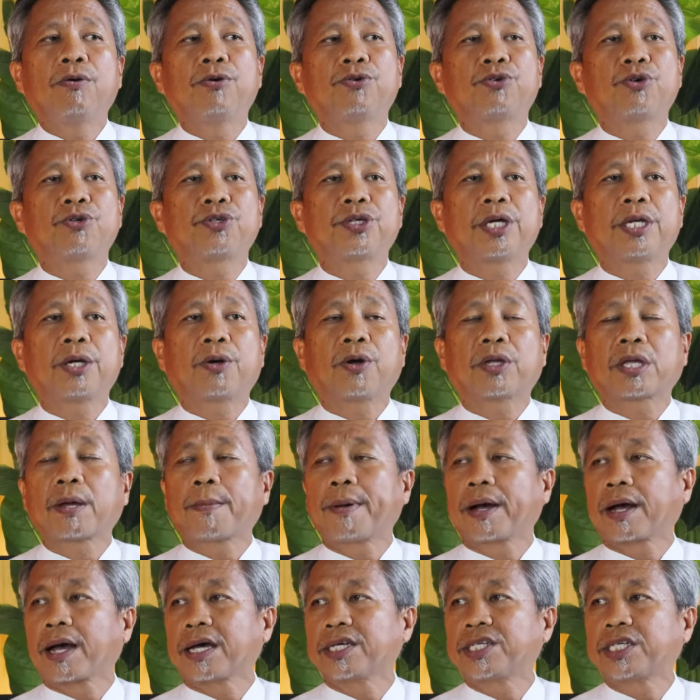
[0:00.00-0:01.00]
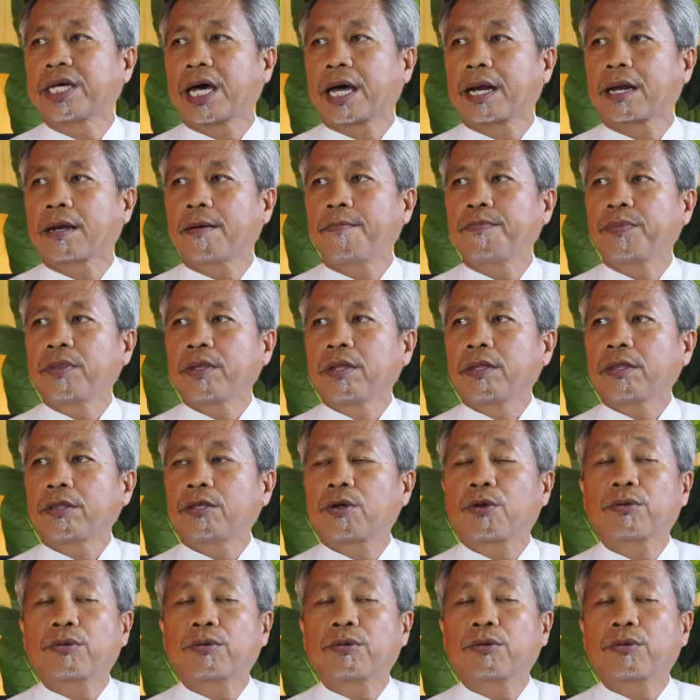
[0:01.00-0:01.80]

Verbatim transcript: khususnya di Kota Makassar. Mm-hmm.